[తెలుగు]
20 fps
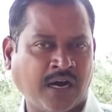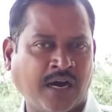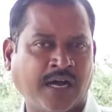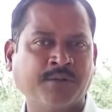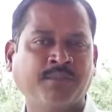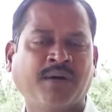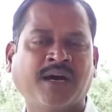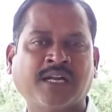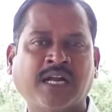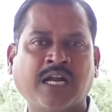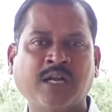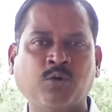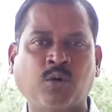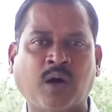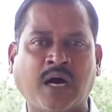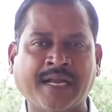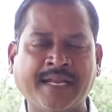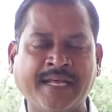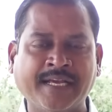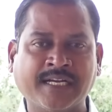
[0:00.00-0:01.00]
అనుమానాలు
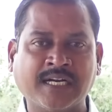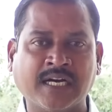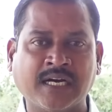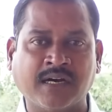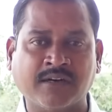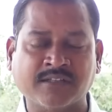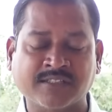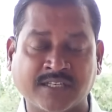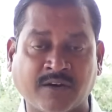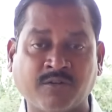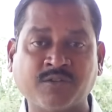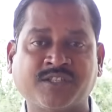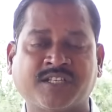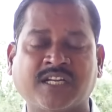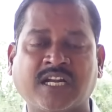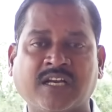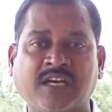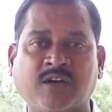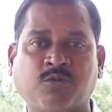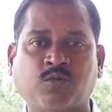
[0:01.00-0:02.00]
అనేక
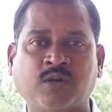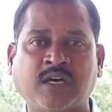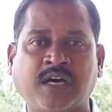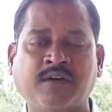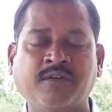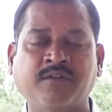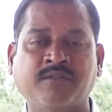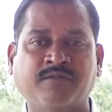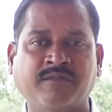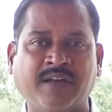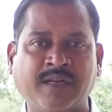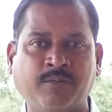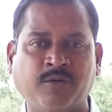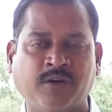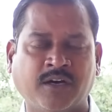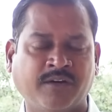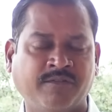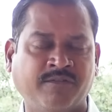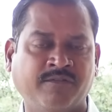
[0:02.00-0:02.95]
సంవత్సరాలుగా కూడా వెలుగు